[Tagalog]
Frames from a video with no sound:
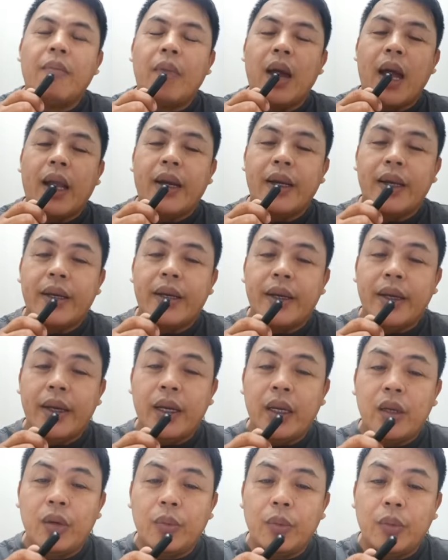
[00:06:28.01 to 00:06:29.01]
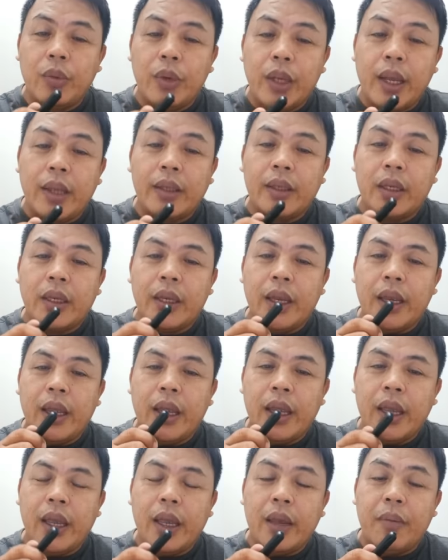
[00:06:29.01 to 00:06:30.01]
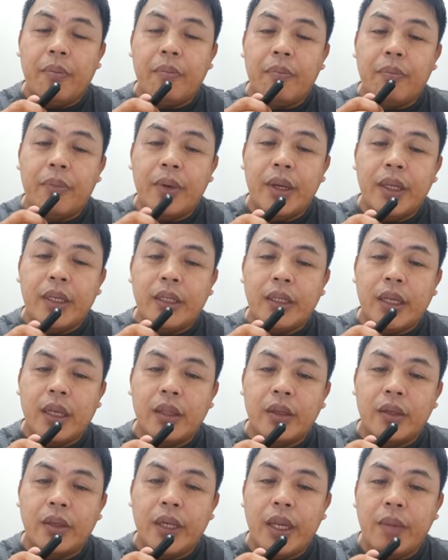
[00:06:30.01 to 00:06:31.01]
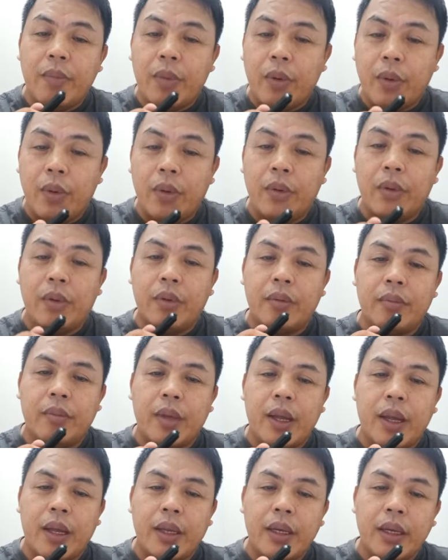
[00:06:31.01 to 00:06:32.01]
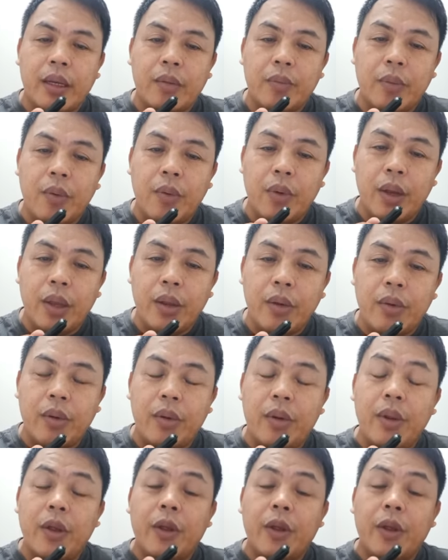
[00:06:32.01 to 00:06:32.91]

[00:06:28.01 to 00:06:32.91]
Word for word: Maririnig niyo po yan every Saturday po. Makinig po kayo